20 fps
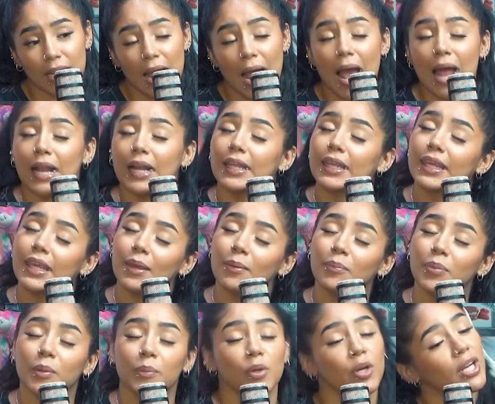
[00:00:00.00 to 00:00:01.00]
a
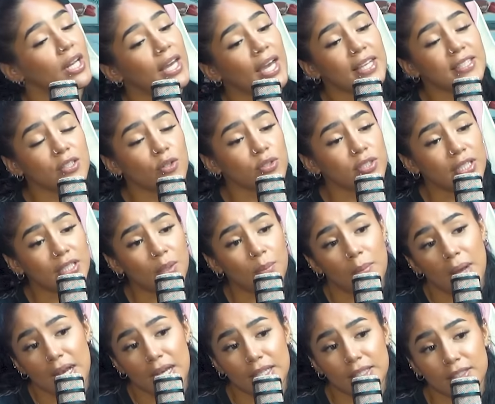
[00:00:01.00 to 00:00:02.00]
quien primero le caes a los
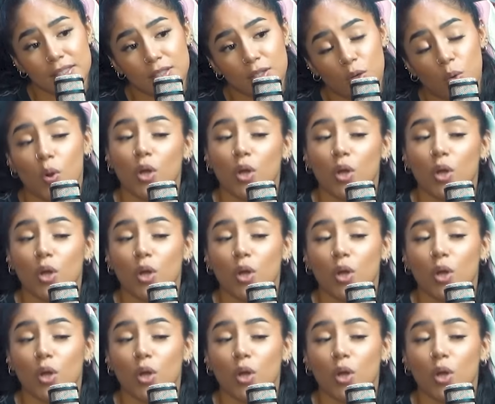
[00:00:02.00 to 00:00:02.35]
animales.